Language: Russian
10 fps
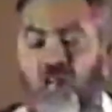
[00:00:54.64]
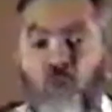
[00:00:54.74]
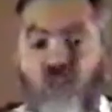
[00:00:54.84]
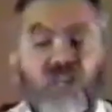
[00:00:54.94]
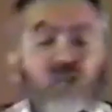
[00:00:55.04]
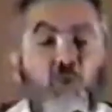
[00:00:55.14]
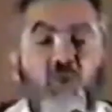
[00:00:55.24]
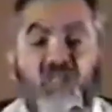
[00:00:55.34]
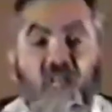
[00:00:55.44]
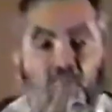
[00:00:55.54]
Что
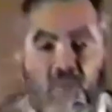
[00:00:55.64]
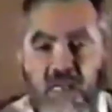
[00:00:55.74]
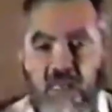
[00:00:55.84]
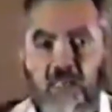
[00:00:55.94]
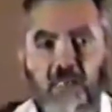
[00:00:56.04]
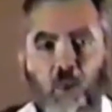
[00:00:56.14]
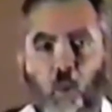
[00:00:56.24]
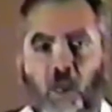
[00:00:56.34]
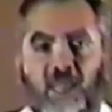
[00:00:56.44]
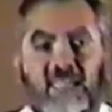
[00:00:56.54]
означает понятие
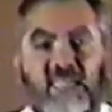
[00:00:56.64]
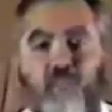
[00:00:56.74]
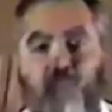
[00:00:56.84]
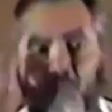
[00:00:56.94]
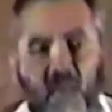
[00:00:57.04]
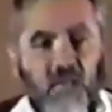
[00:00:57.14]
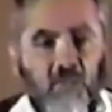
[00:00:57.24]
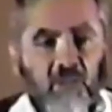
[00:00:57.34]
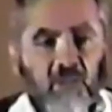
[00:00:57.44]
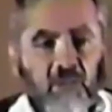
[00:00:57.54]
«еврейское государство»?
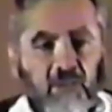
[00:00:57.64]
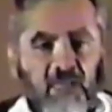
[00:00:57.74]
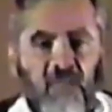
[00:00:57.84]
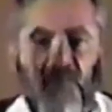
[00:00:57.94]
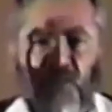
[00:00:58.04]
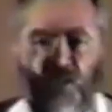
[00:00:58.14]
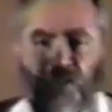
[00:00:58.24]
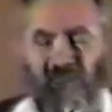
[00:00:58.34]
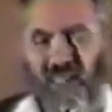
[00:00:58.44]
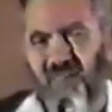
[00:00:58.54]
Каково его
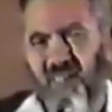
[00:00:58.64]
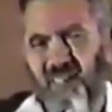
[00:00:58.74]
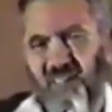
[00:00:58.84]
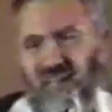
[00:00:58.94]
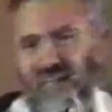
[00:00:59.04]
минимальное